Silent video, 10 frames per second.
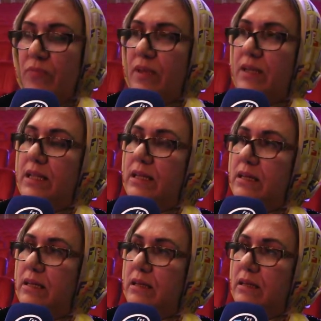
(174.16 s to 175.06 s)

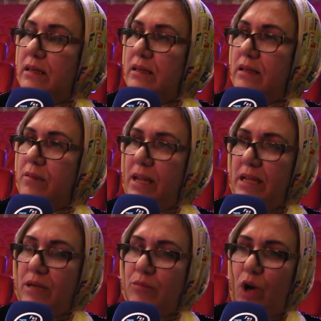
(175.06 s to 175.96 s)

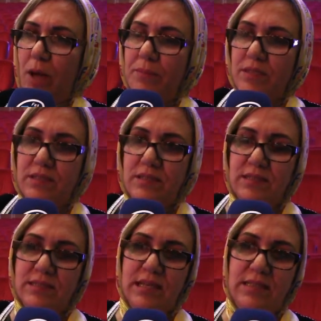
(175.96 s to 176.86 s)
للملك محمد
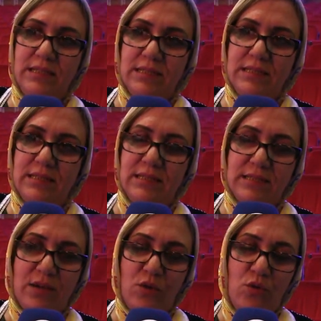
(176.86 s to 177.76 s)
السادس
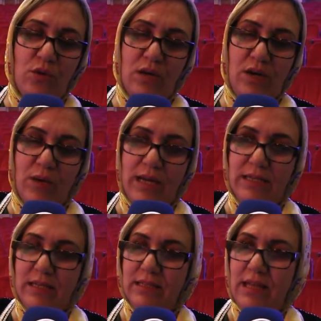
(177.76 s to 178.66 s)
نصره الله
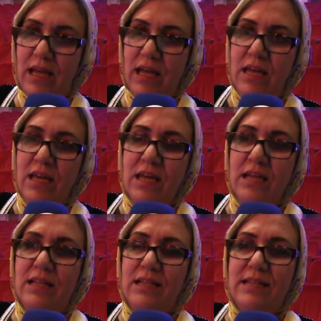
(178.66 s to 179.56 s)
وأيده
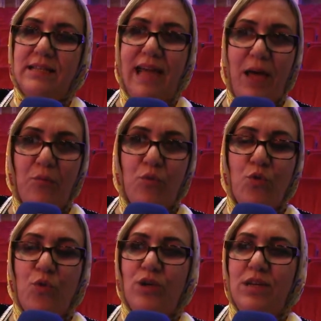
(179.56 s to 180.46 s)

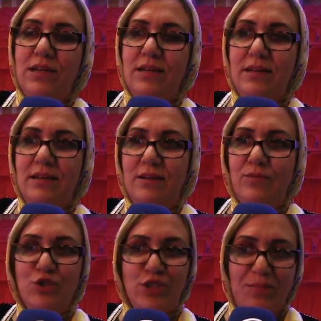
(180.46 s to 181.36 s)
لدعمه
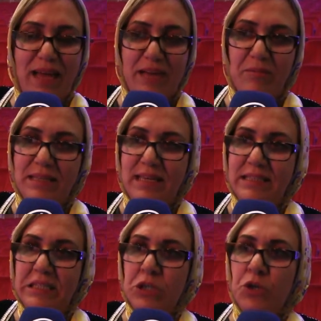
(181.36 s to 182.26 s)
للمجتمع
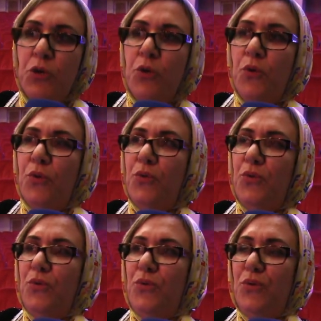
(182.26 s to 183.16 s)
المدني
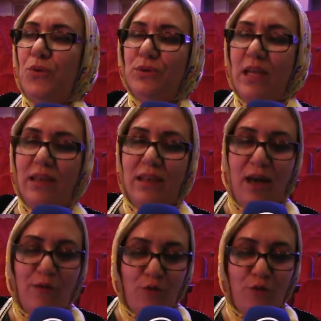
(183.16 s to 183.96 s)
وطال الله في